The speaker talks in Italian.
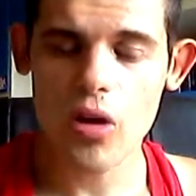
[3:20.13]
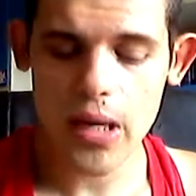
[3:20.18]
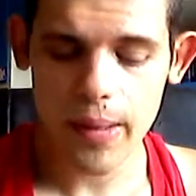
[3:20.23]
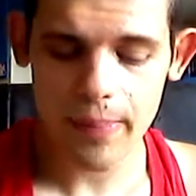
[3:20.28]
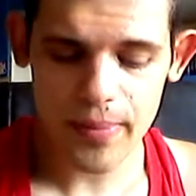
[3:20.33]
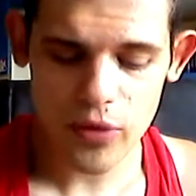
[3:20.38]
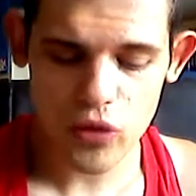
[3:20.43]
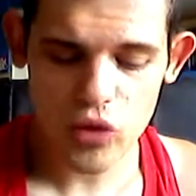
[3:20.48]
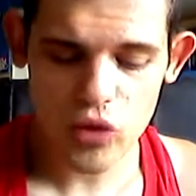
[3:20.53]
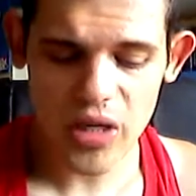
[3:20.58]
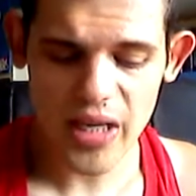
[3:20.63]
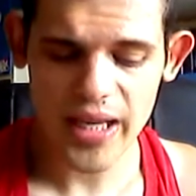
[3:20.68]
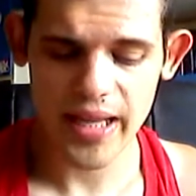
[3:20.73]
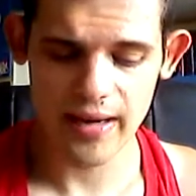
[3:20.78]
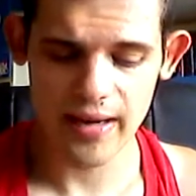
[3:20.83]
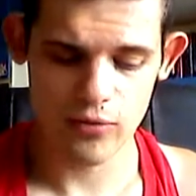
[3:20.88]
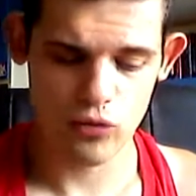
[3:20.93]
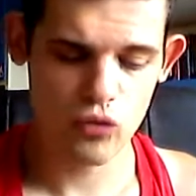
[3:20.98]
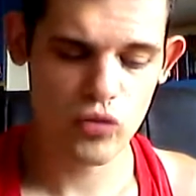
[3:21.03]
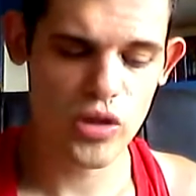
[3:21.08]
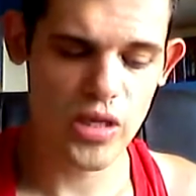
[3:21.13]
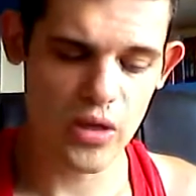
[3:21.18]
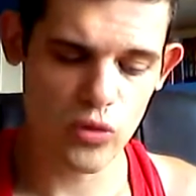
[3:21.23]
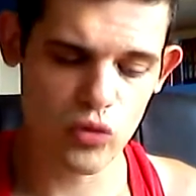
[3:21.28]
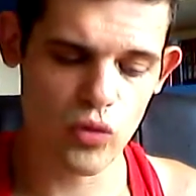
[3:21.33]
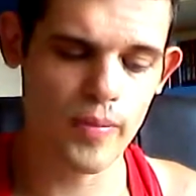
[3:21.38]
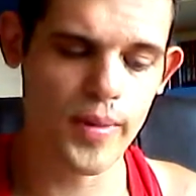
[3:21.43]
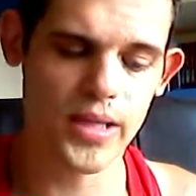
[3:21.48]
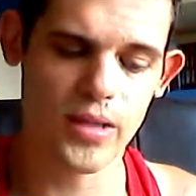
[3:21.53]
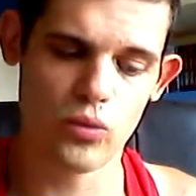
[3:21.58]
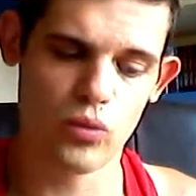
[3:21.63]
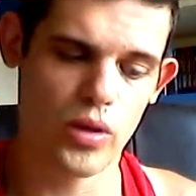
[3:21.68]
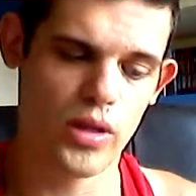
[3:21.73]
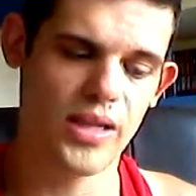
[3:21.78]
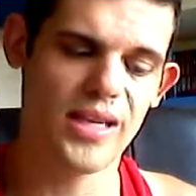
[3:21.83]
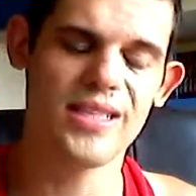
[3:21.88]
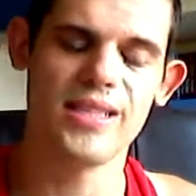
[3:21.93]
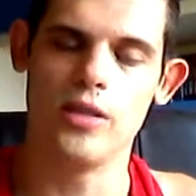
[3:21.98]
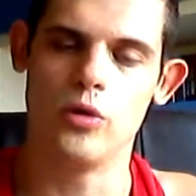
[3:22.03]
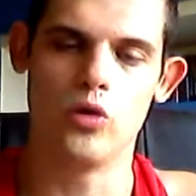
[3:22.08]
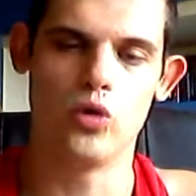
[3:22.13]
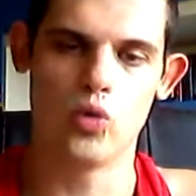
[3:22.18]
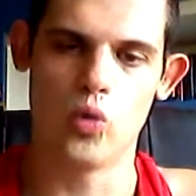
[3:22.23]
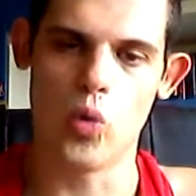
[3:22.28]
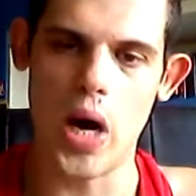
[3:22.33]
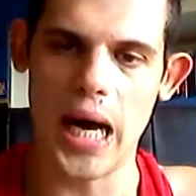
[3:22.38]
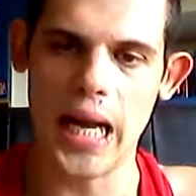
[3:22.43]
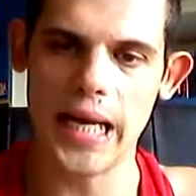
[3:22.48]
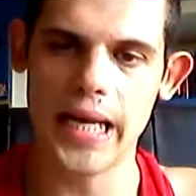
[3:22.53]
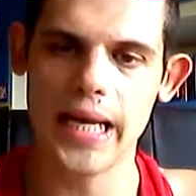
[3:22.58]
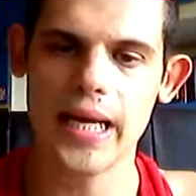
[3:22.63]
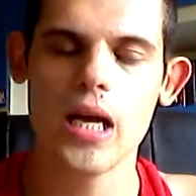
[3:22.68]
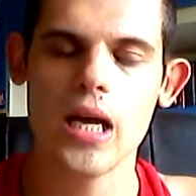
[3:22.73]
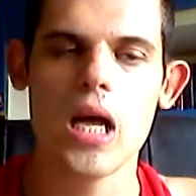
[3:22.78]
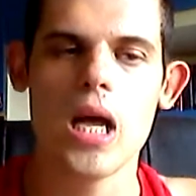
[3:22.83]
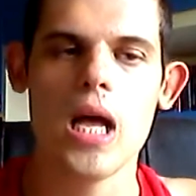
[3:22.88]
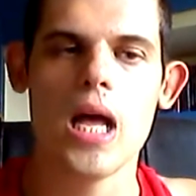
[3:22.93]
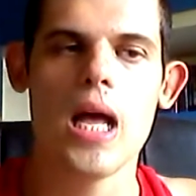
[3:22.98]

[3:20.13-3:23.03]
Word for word: una persona che raggiunge la sua maturità sessuale,